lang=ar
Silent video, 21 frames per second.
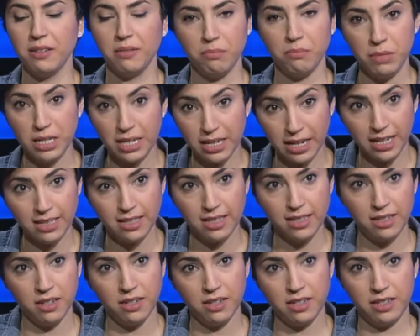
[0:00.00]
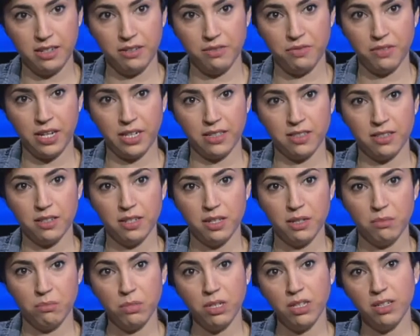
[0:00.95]
من هيدا النهار ان فاكت
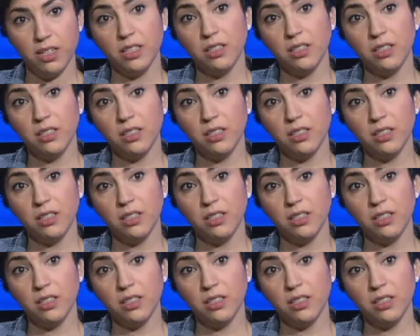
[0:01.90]
من آه.